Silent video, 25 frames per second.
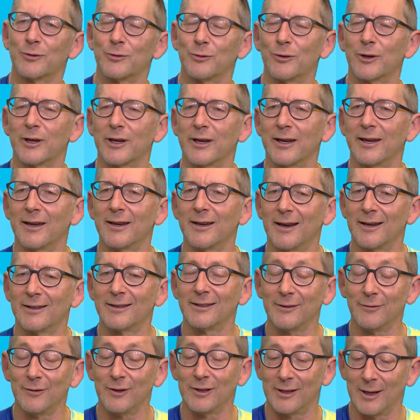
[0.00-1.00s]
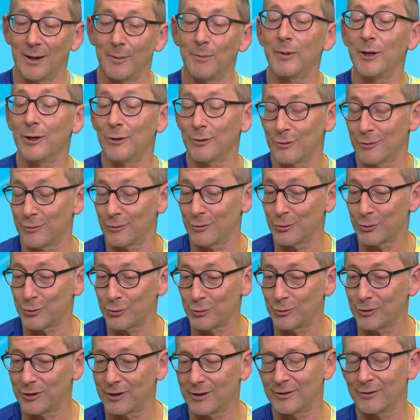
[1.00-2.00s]
solo che attività meno
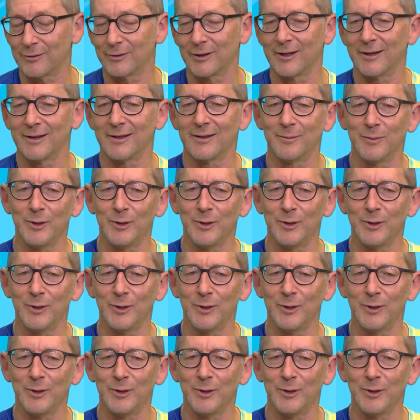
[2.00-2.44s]
conosciute, certo.